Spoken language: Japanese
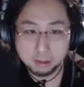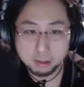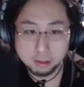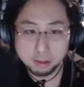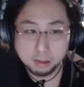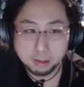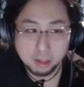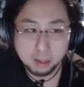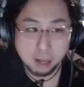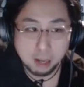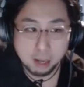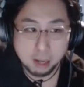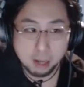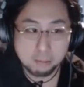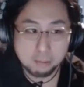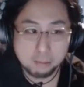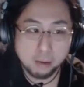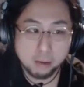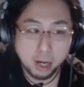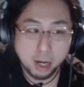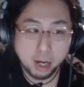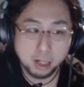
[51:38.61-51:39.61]

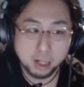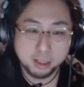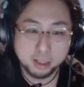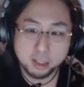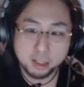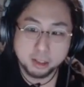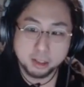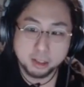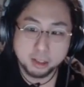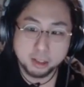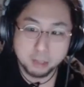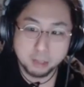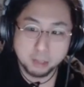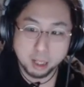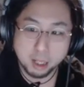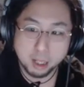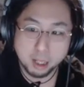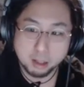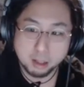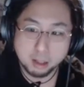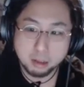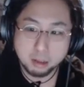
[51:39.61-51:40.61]
ナンバーワン配信者みたいな
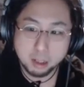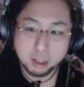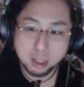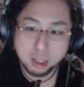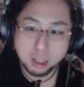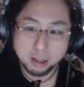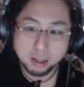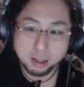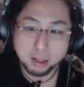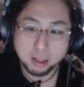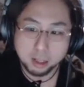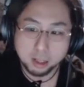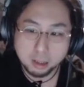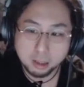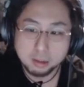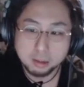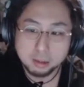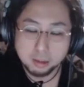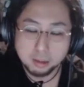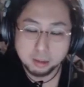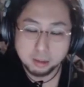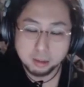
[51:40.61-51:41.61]
空気ってあったじゃ
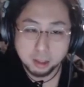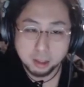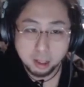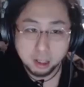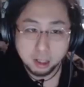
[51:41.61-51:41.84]
ん。